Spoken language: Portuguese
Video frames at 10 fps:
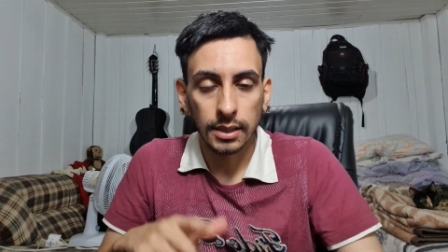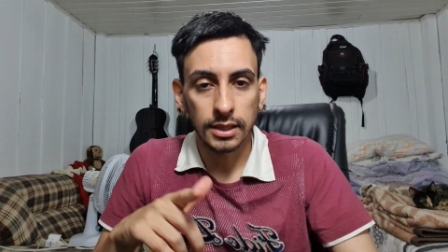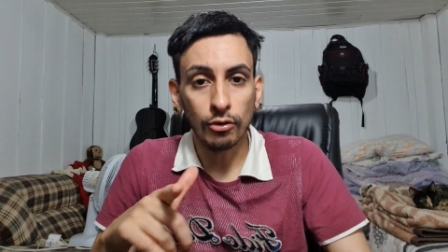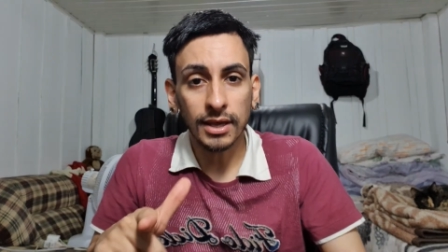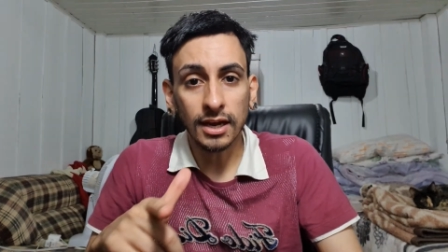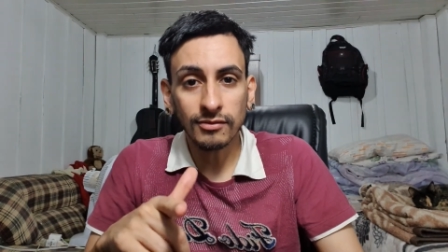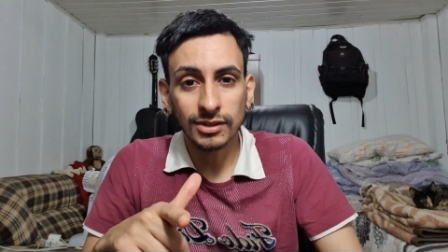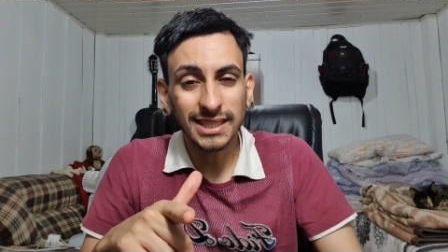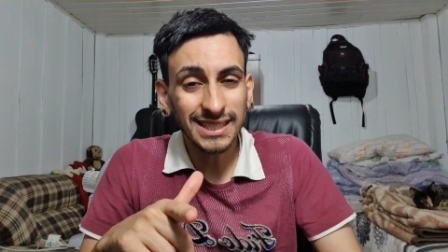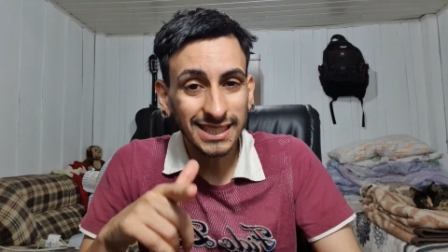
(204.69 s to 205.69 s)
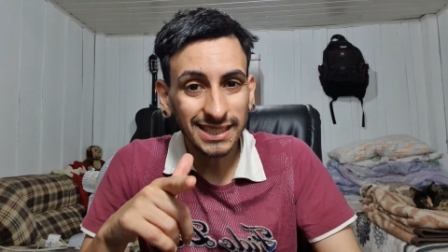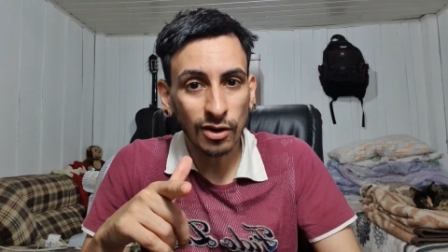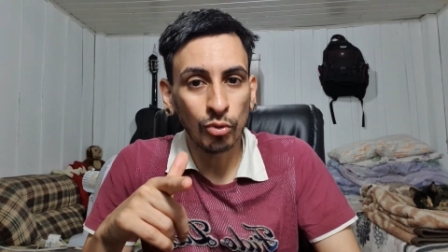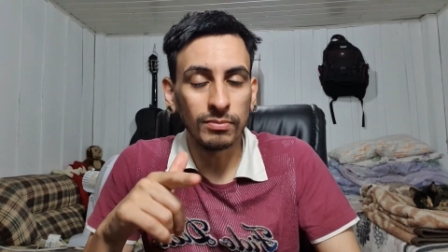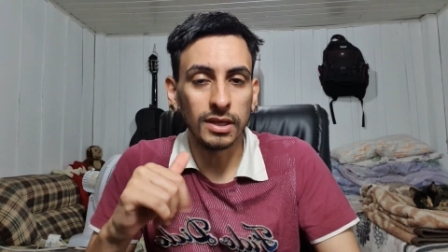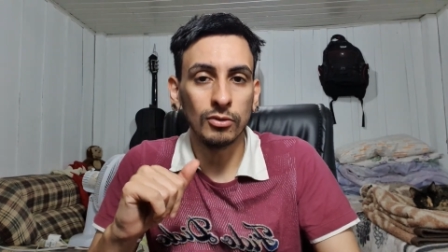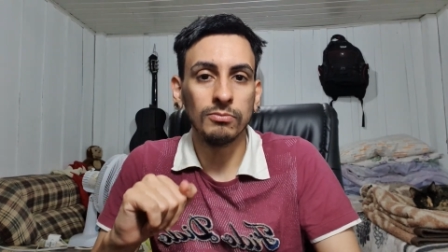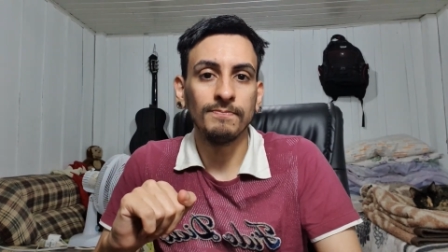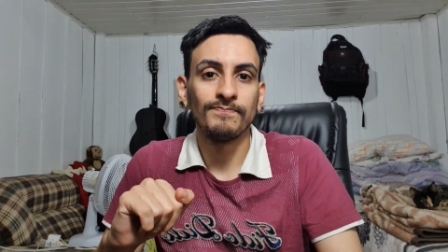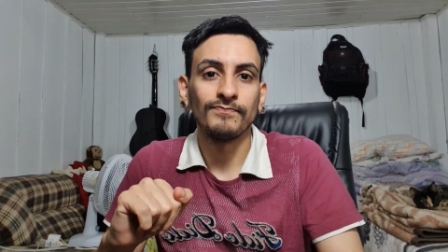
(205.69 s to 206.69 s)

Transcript: Então eu quero que você assista comigo.